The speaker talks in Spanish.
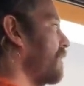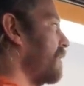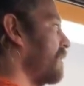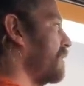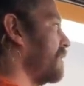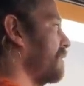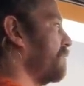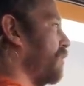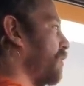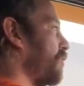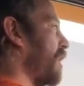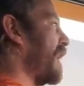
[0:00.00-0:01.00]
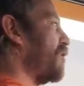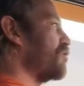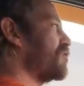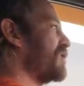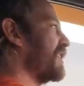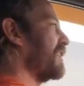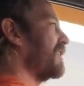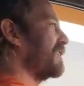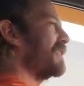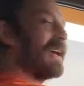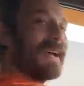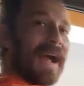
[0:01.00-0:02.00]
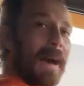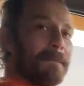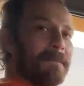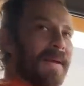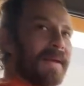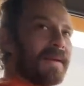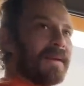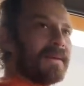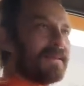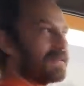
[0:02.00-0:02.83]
50 dólares, what? Por una noche de